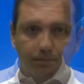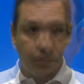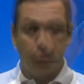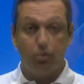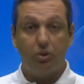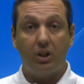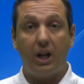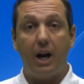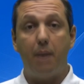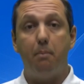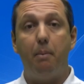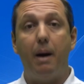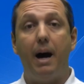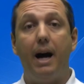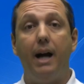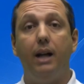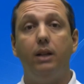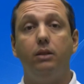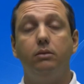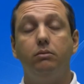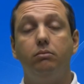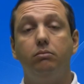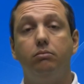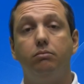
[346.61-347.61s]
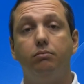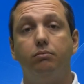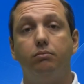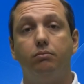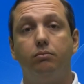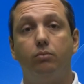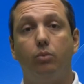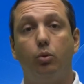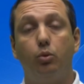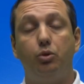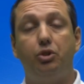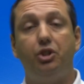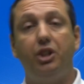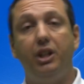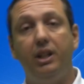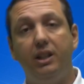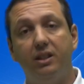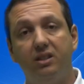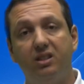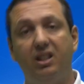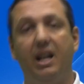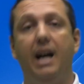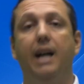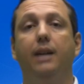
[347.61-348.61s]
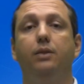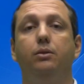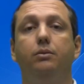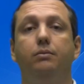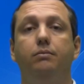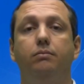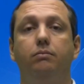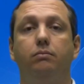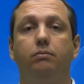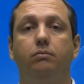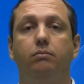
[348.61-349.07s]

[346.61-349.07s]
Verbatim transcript: O trabalho utilizado